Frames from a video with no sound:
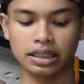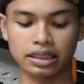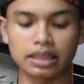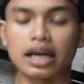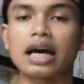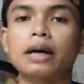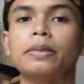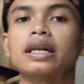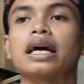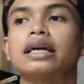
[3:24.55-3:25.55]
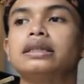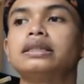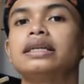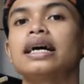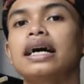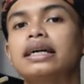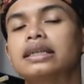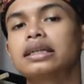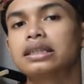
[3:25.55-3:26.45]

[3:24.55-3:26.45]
dia aman airnya ada